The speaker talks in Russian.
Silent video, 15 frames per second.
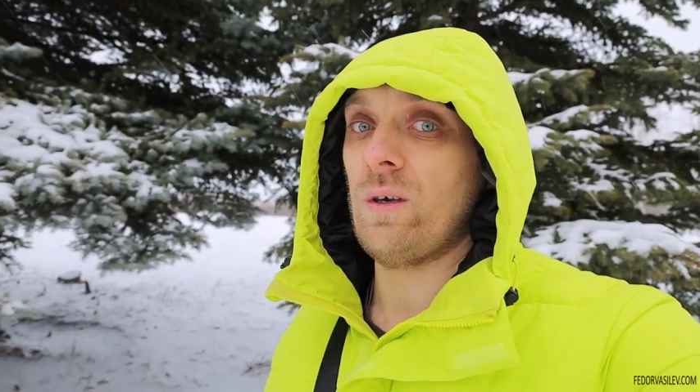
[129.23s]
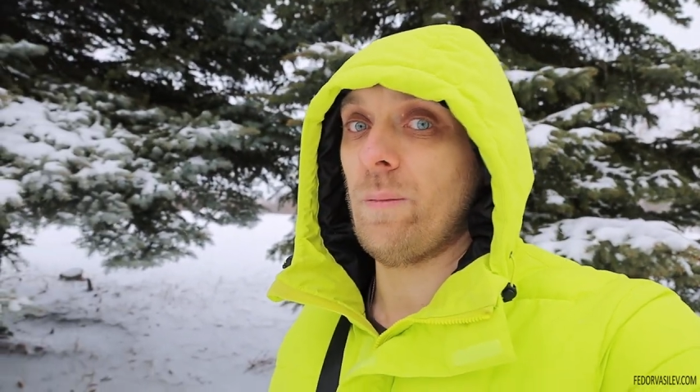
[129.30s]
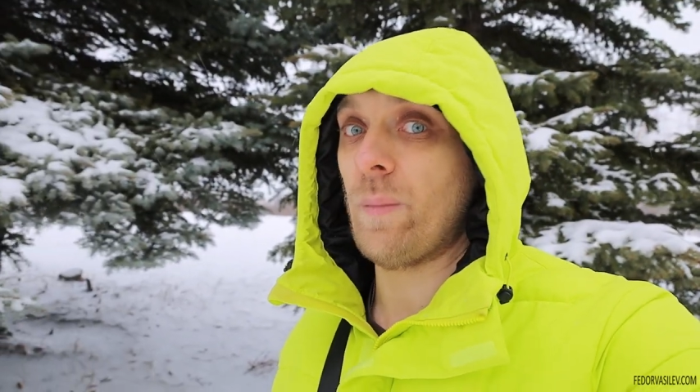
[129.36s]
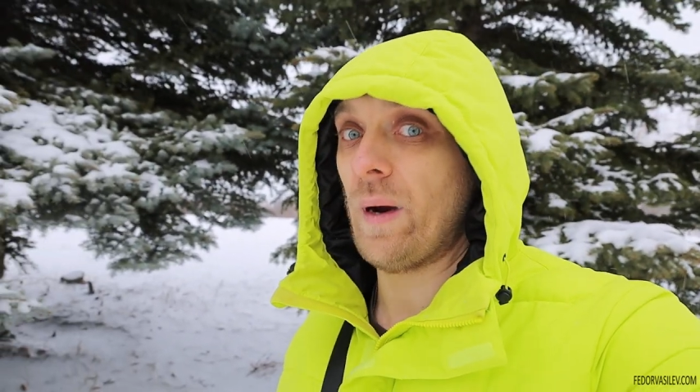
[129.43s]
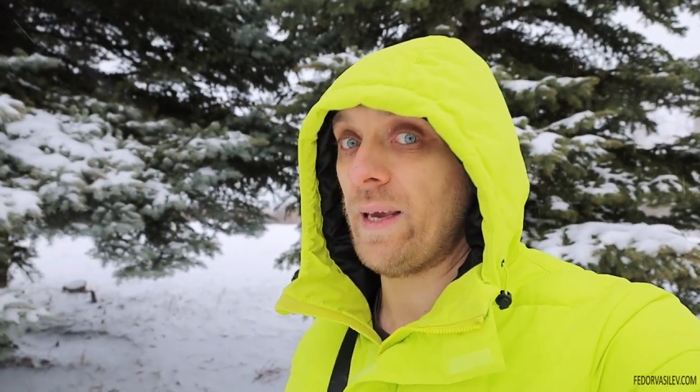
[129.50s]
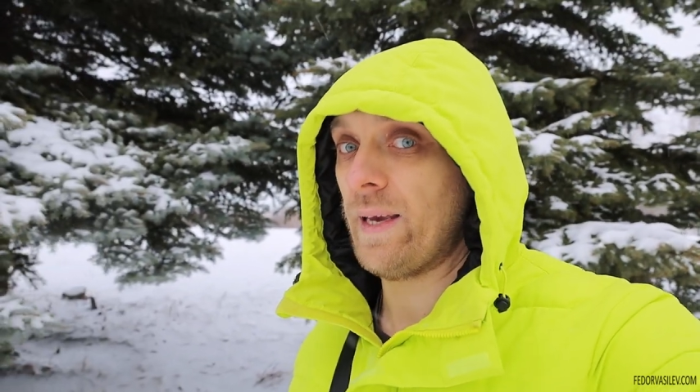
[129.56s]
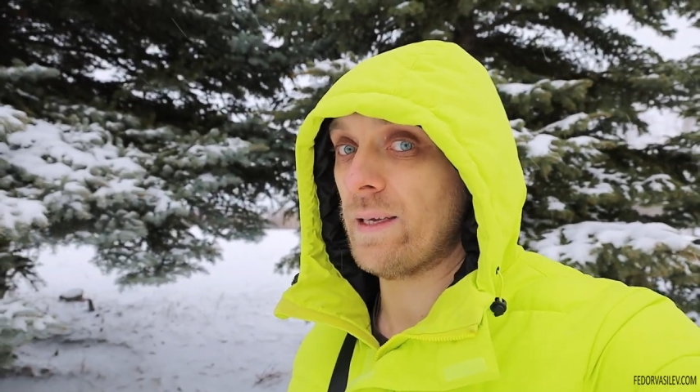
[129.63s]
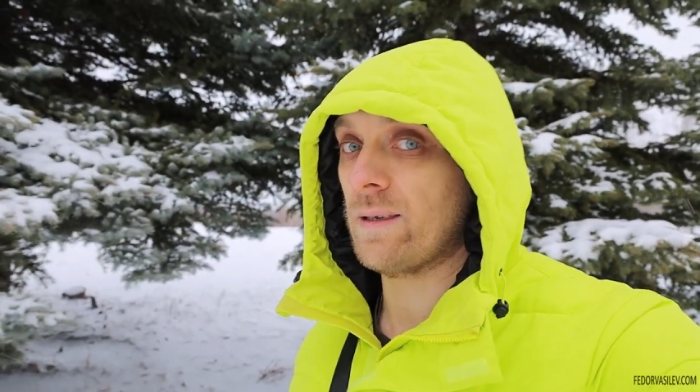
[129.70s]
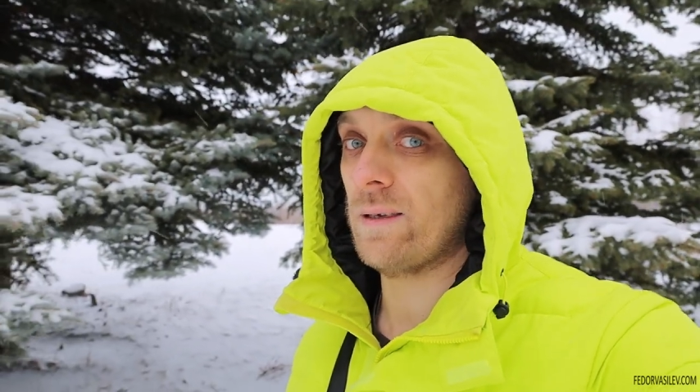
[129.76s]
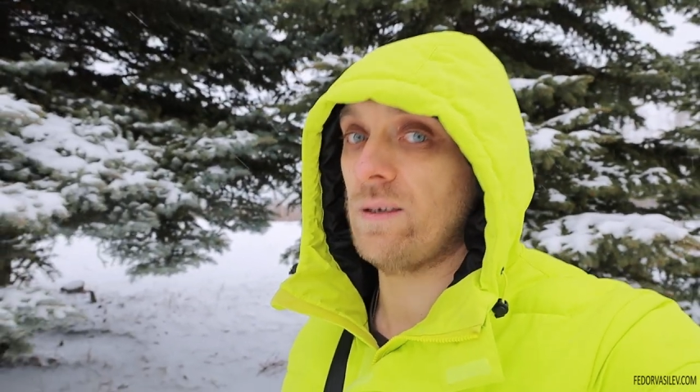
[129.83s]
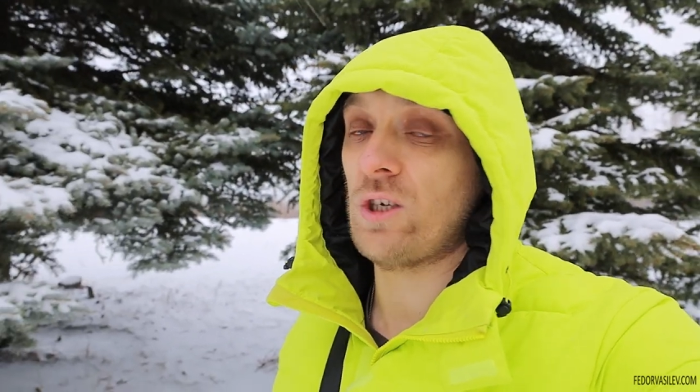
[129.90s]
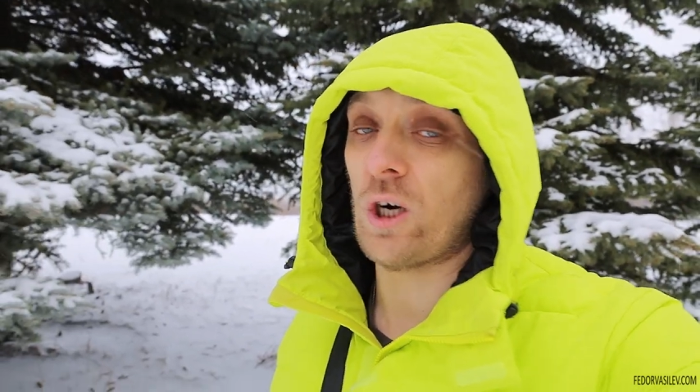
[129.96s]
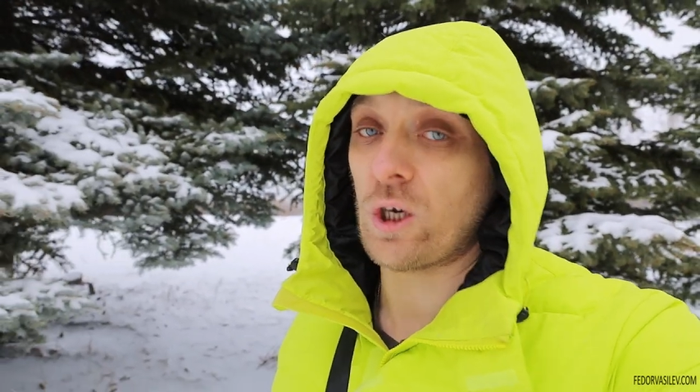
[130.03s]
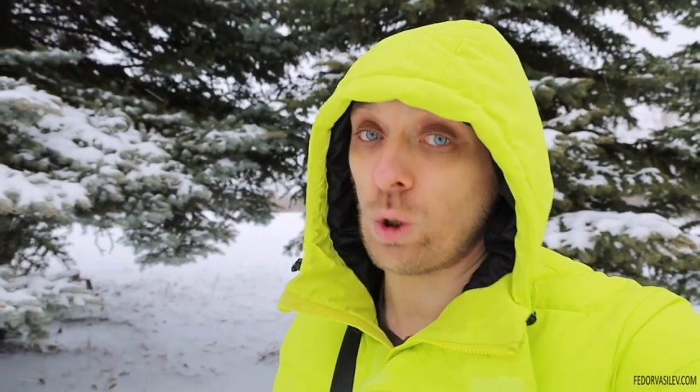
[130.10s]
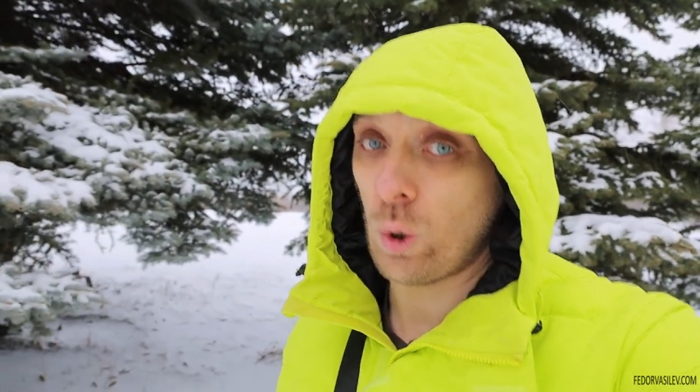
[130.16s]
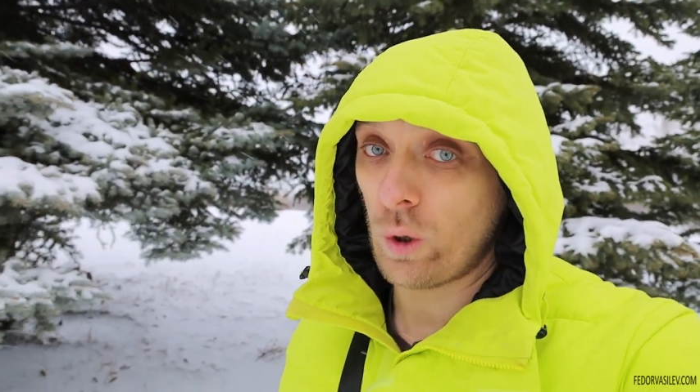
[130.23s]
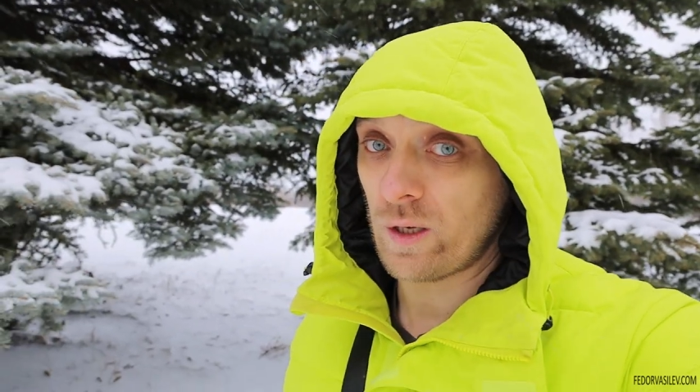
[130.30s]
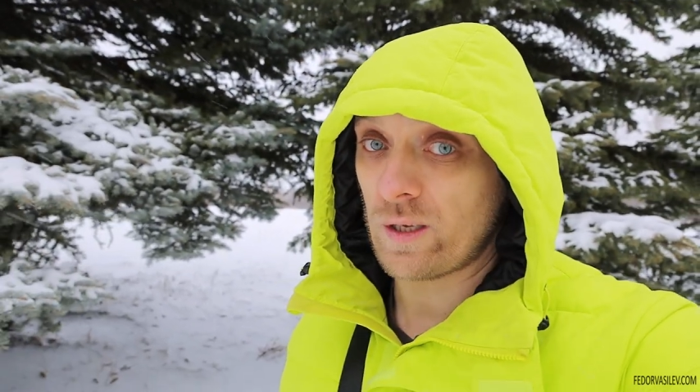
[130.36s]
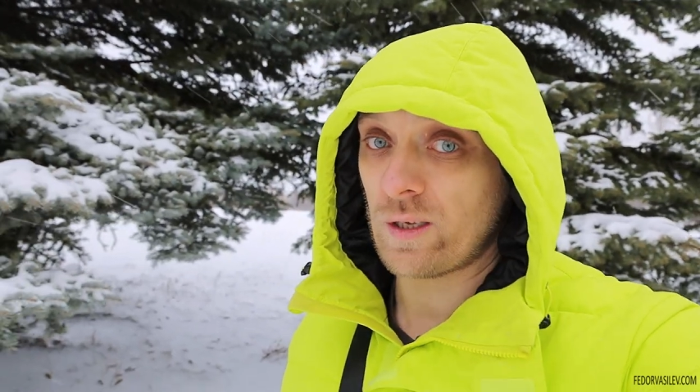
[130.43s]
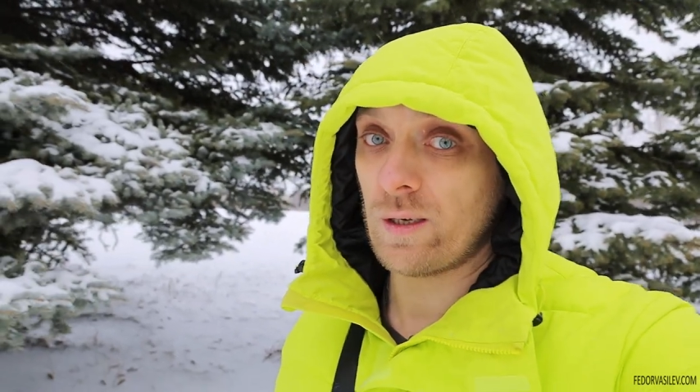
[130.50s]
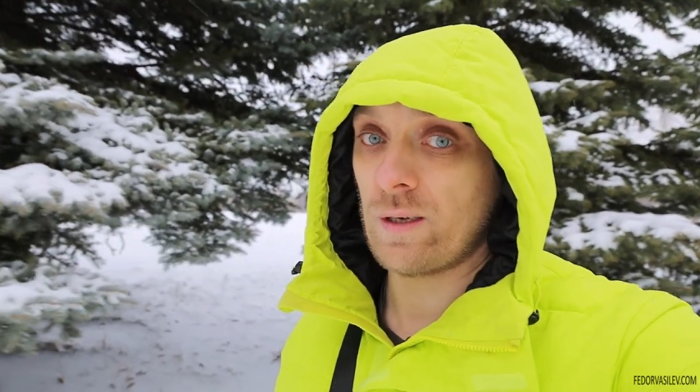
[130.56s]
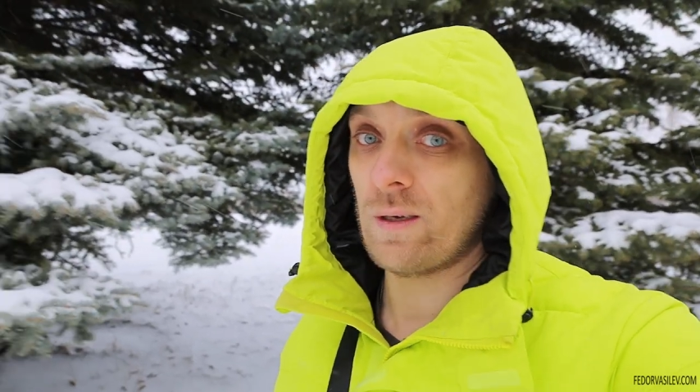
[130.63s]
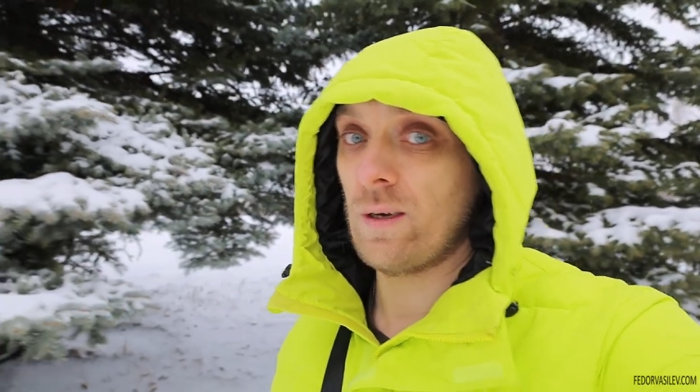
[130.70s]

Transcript: и боец Чак Норрис,